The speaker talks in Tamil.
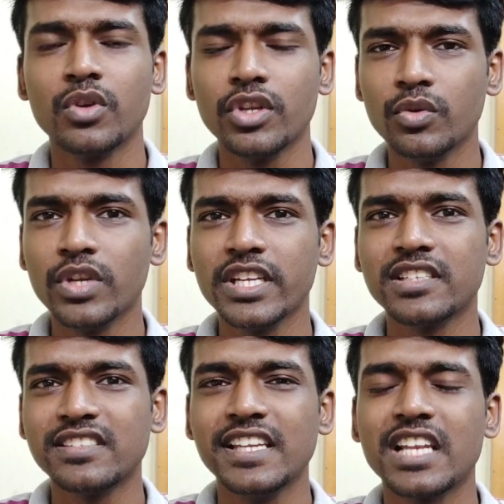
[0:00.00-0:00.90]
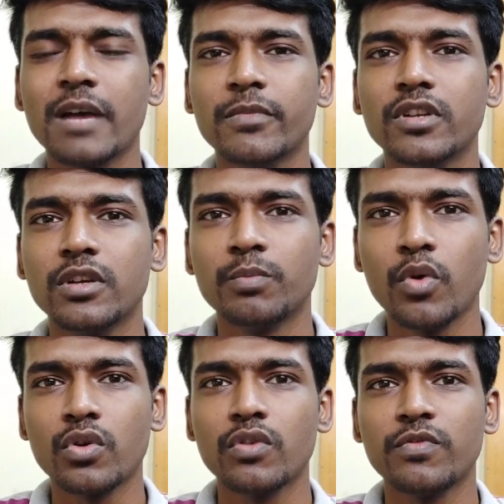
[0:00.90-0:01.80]
ஒரு யூனிக்னஸ்ஸே இல்லாமல் இருக்குது
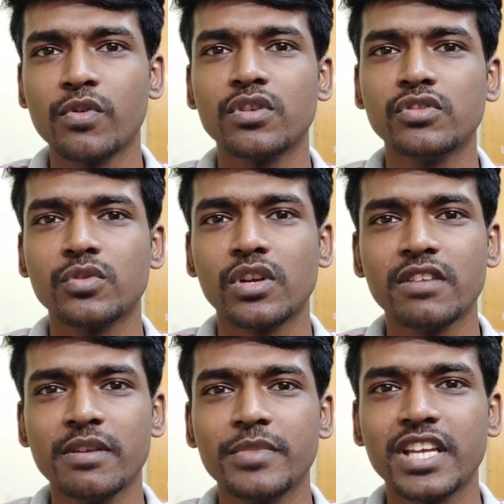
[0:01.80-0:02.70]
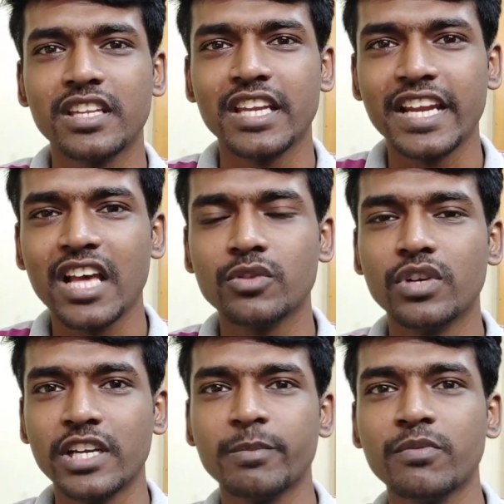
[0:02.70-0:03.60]
போக்கோ ஃபோன் சொல்லவே முடியாது ஏன்னா அது
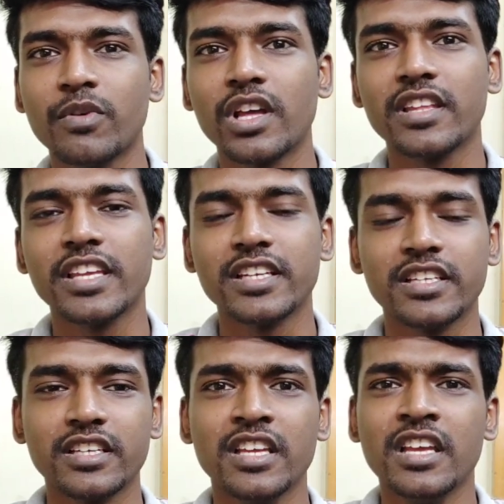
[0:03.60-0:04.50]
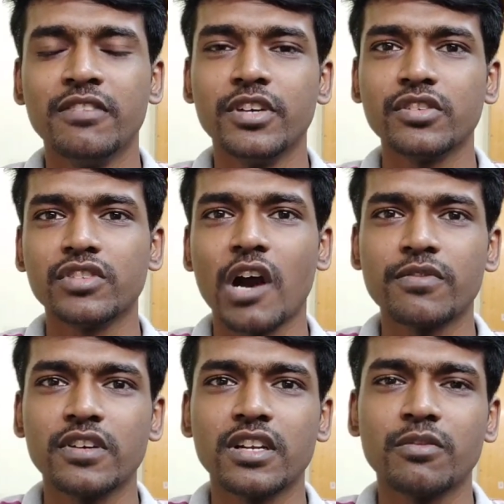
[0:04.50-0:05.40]
ஒரு ரெட்மி ஃபோனாக தான் இருக்குது வெறும்
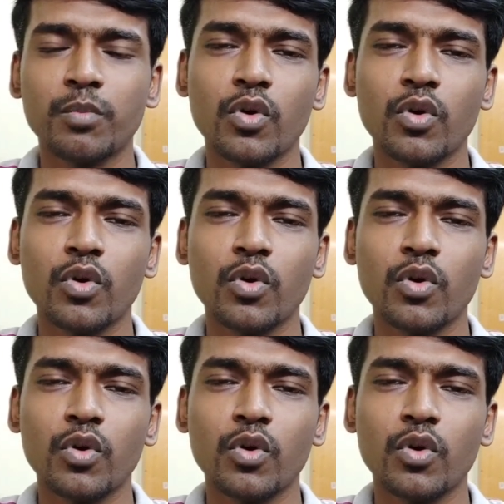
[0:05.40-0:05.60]
சாஃப்ட்வேர்